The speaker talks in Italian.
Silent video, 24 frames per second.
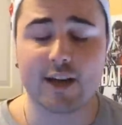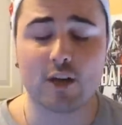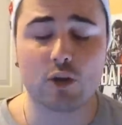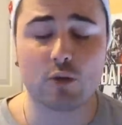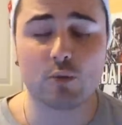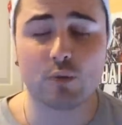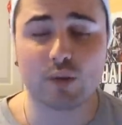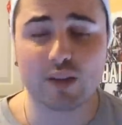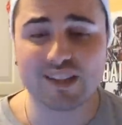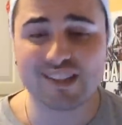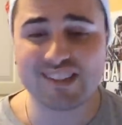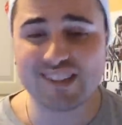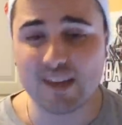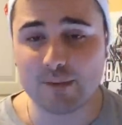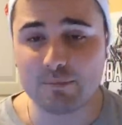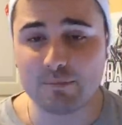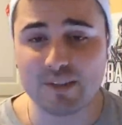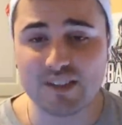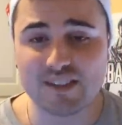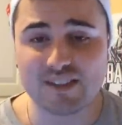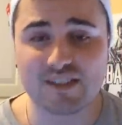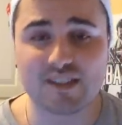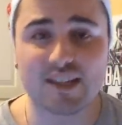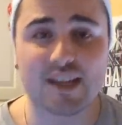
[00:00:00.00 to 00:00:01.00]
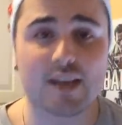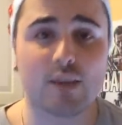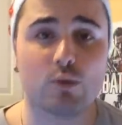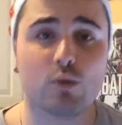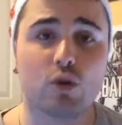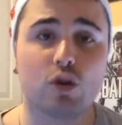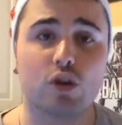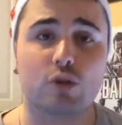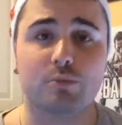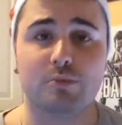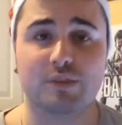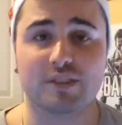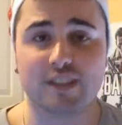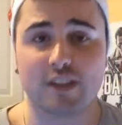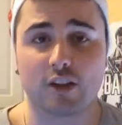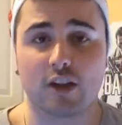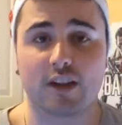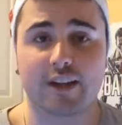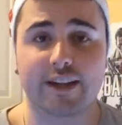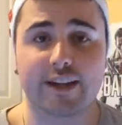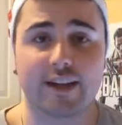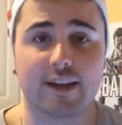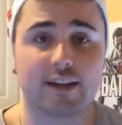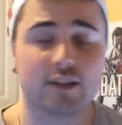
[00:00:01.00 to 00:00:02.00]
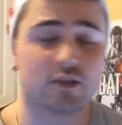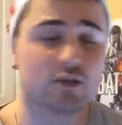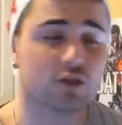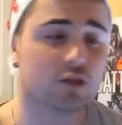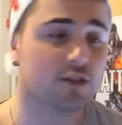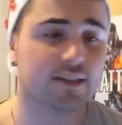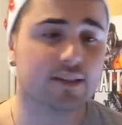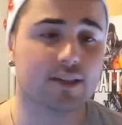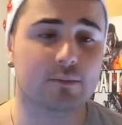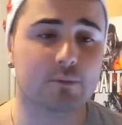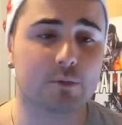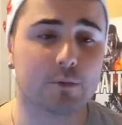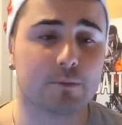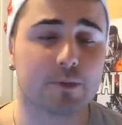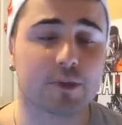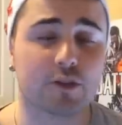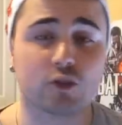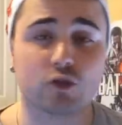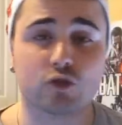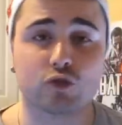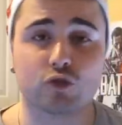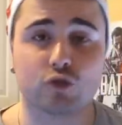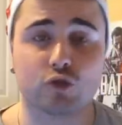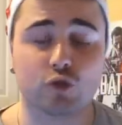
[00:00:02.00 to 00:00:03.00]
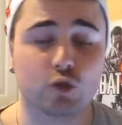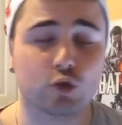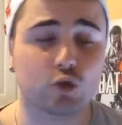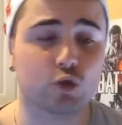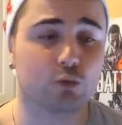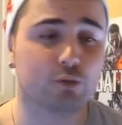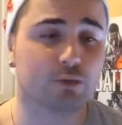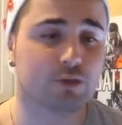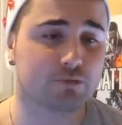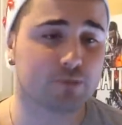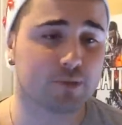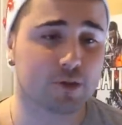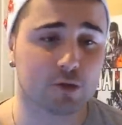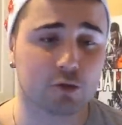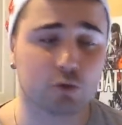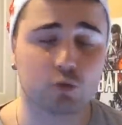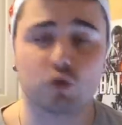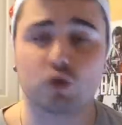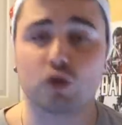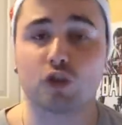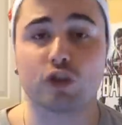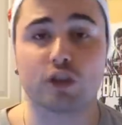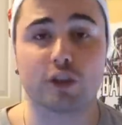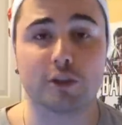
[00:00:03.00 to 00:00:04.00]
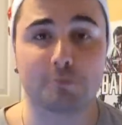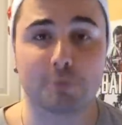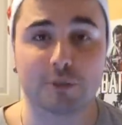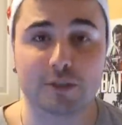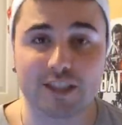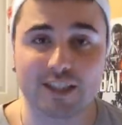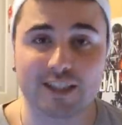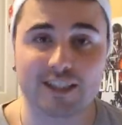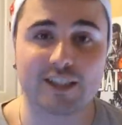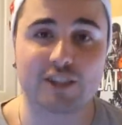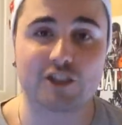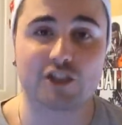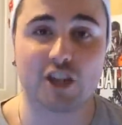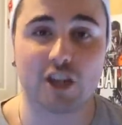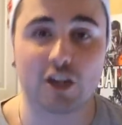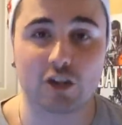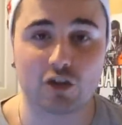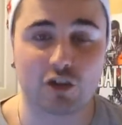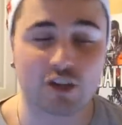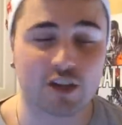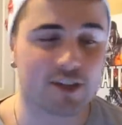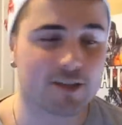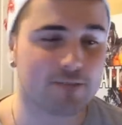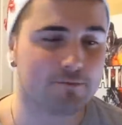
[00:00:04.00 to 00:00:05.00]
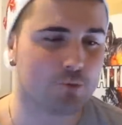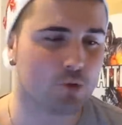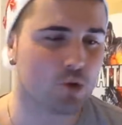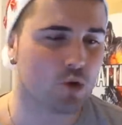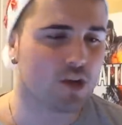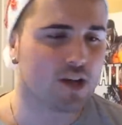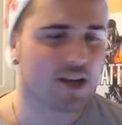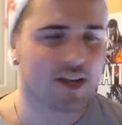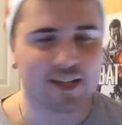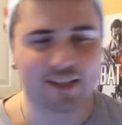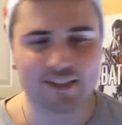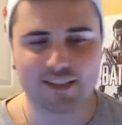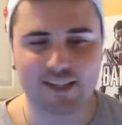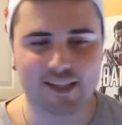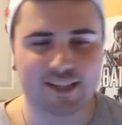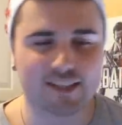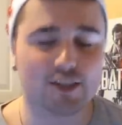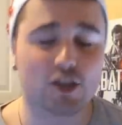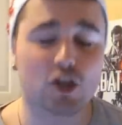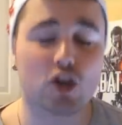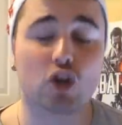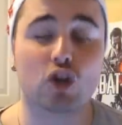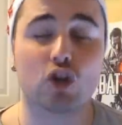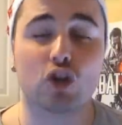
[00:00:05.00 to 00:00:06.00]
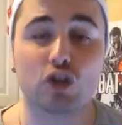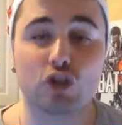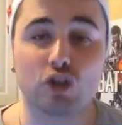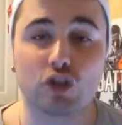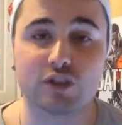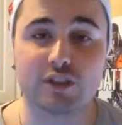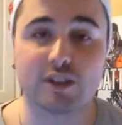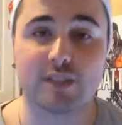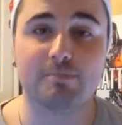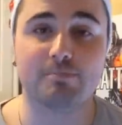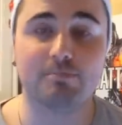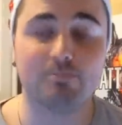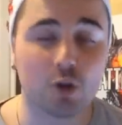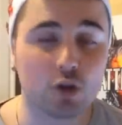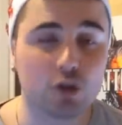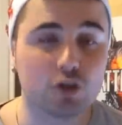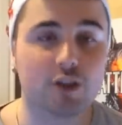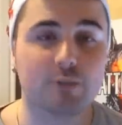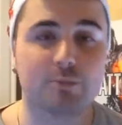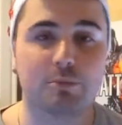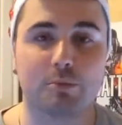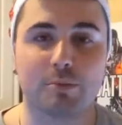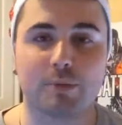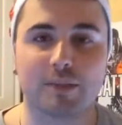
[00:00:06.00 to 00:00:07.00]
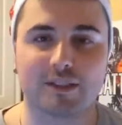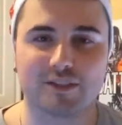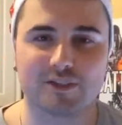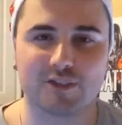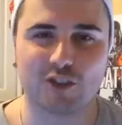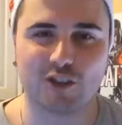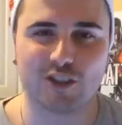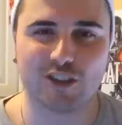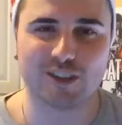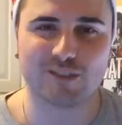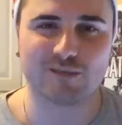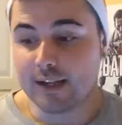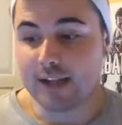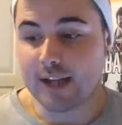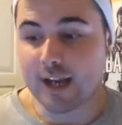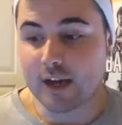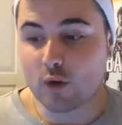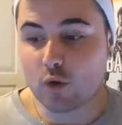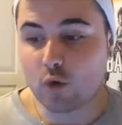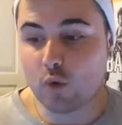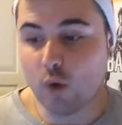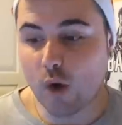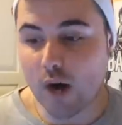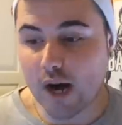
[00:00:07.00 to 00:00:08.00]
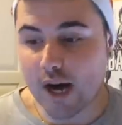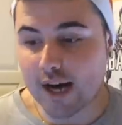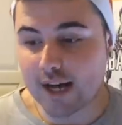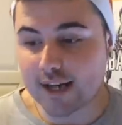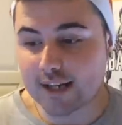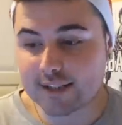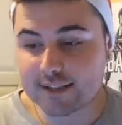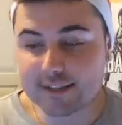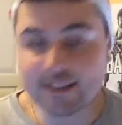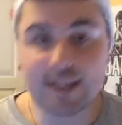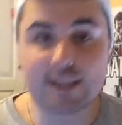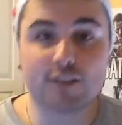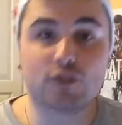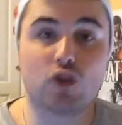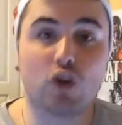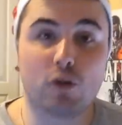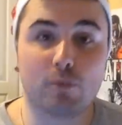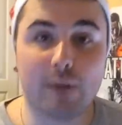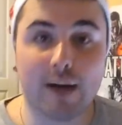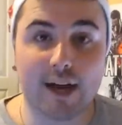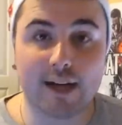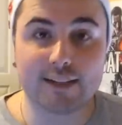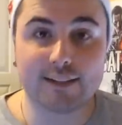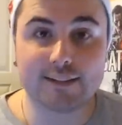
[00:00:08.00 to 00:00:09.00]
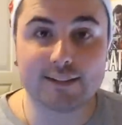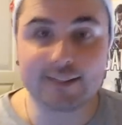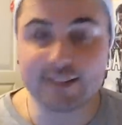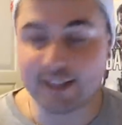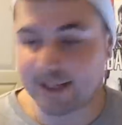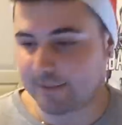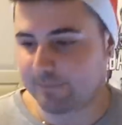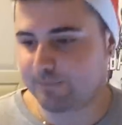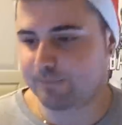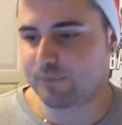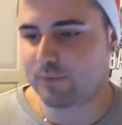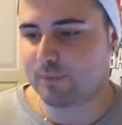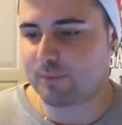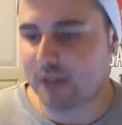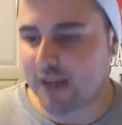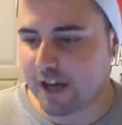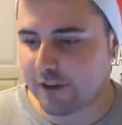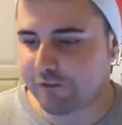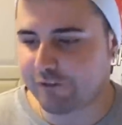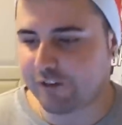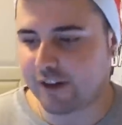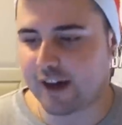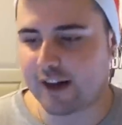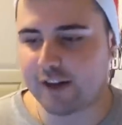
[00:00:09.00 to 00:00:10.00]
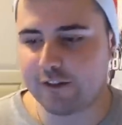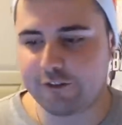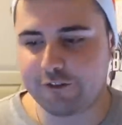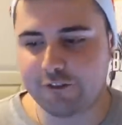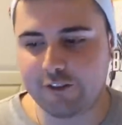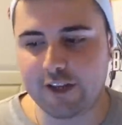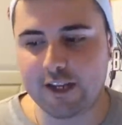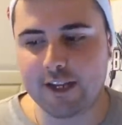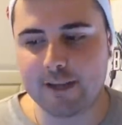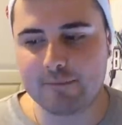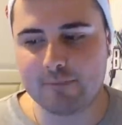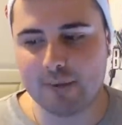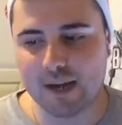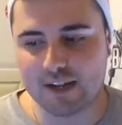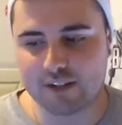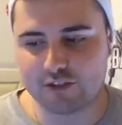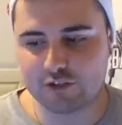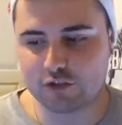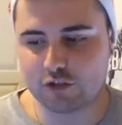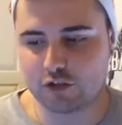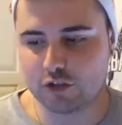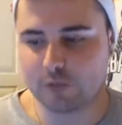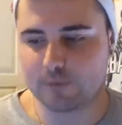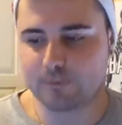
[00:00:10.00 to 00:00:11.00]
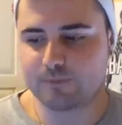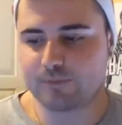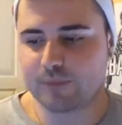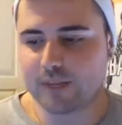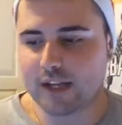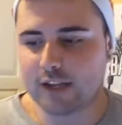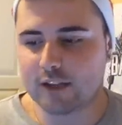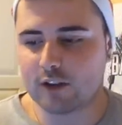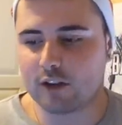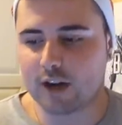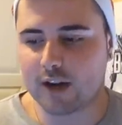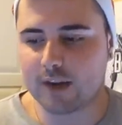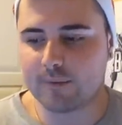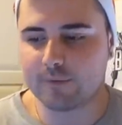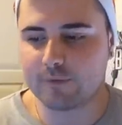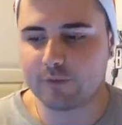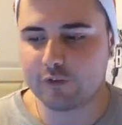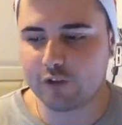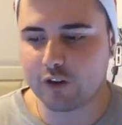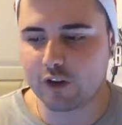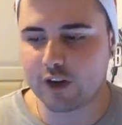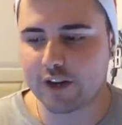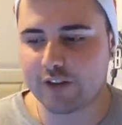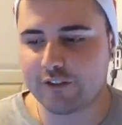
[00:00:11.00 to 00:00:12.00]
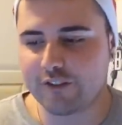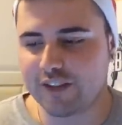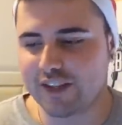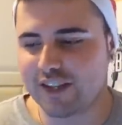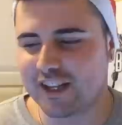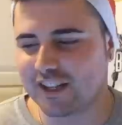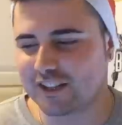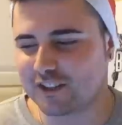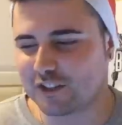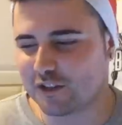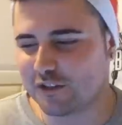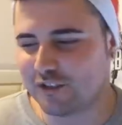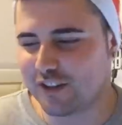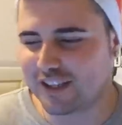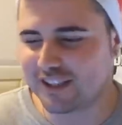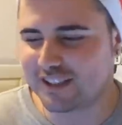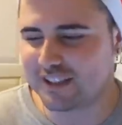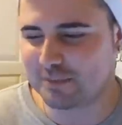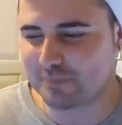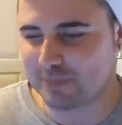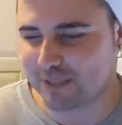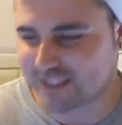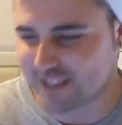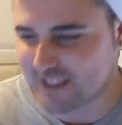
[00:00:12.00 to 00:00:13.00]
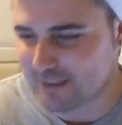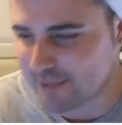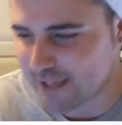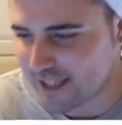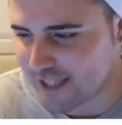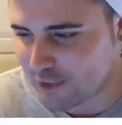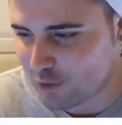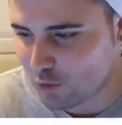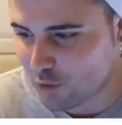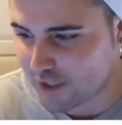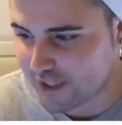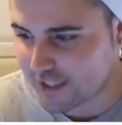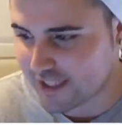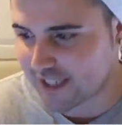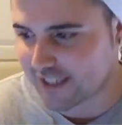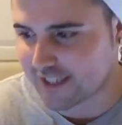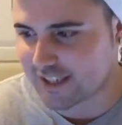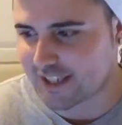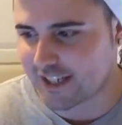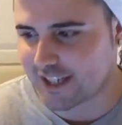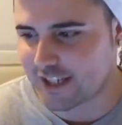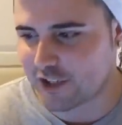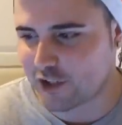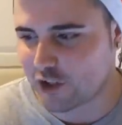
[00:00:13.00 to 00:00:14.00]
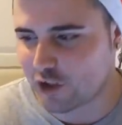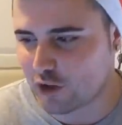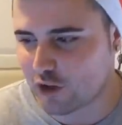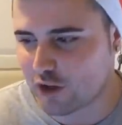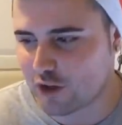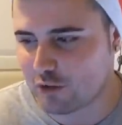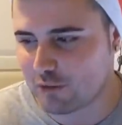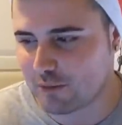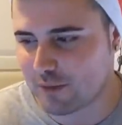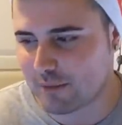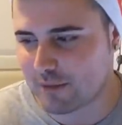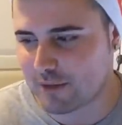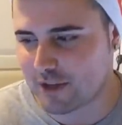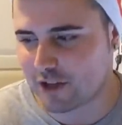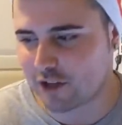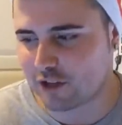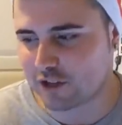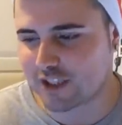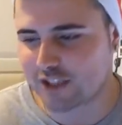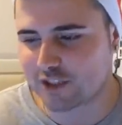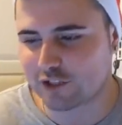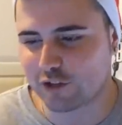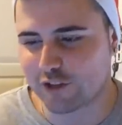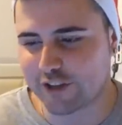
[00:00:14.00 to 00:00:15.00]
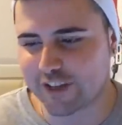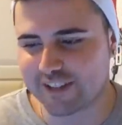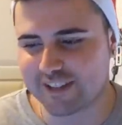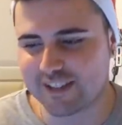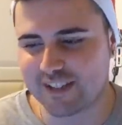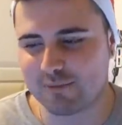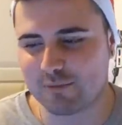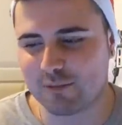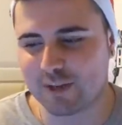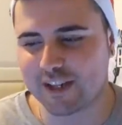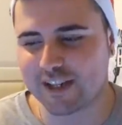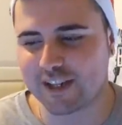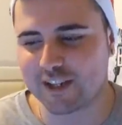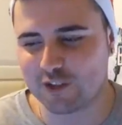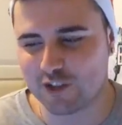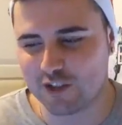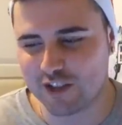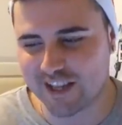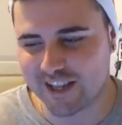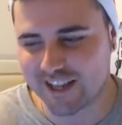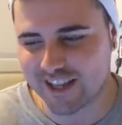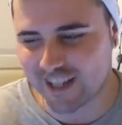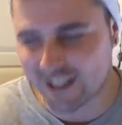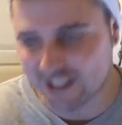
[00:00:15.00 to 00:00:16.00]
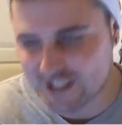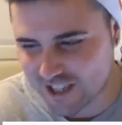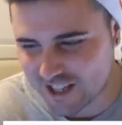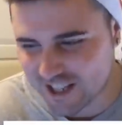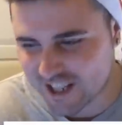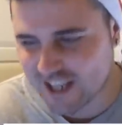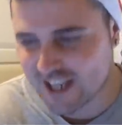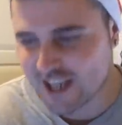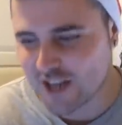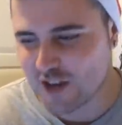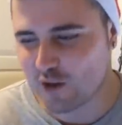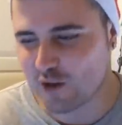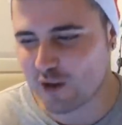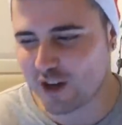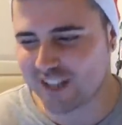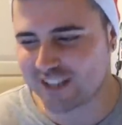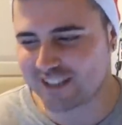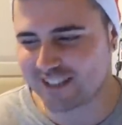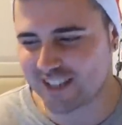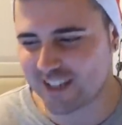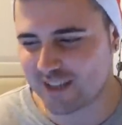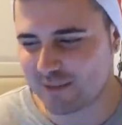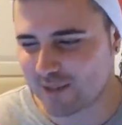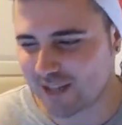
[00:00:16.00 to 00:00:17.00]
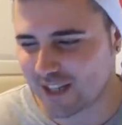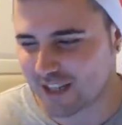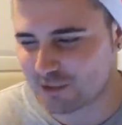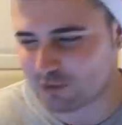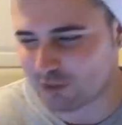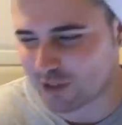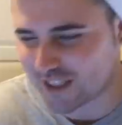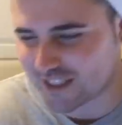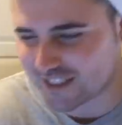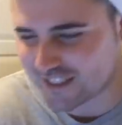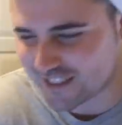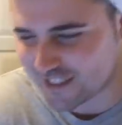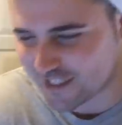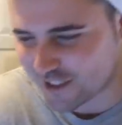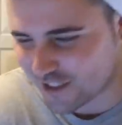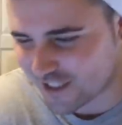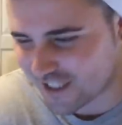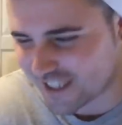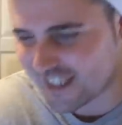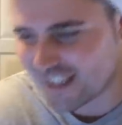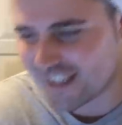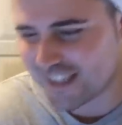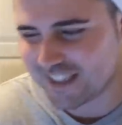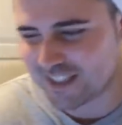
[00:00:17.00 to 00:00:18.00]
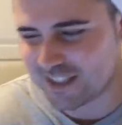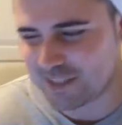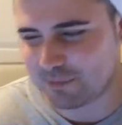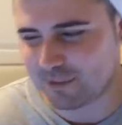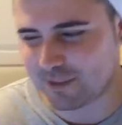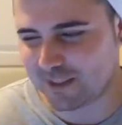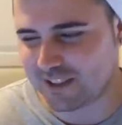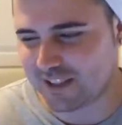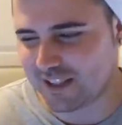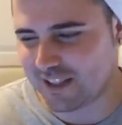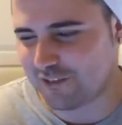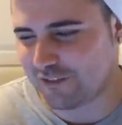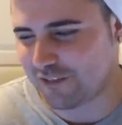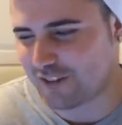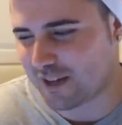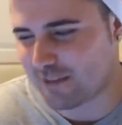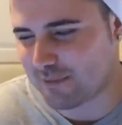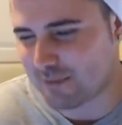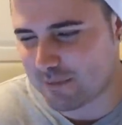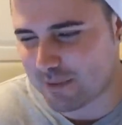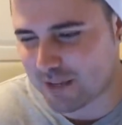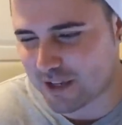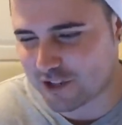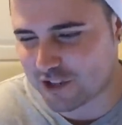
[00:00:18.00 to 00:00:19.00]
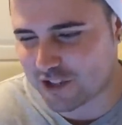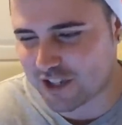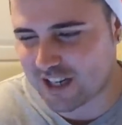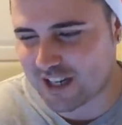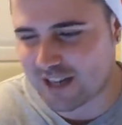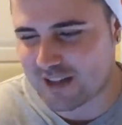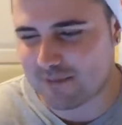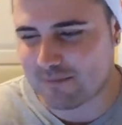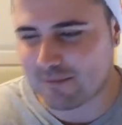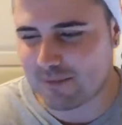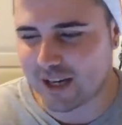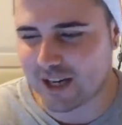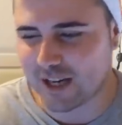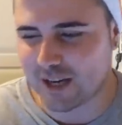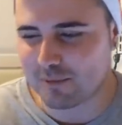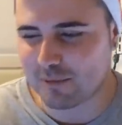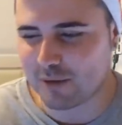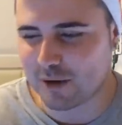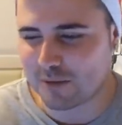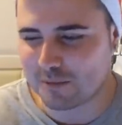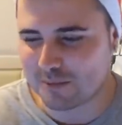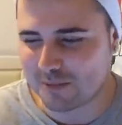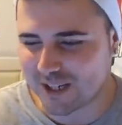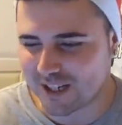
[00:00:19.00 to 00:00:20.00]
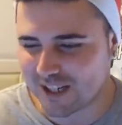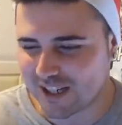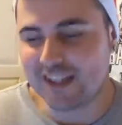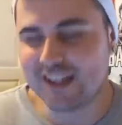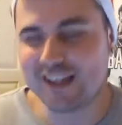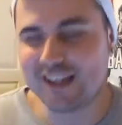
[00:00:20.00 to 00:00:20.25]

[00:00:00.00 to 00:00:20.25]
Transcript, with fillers: che comunque sia mi seguono mi stanno accanto nel mio percorso su youtube spero un giorno di poter crescere ancora di più e di rendere orgogliose molte più persone la quarta domanda me la fa Filimastro allora vorrei venire a trovarti per scambiare due chiacchiere io e un mio amico dato che siamo anche noi di Cagliari qual sarebbe la tua reazione ti, ti, farebbe piacere? Bella bomber.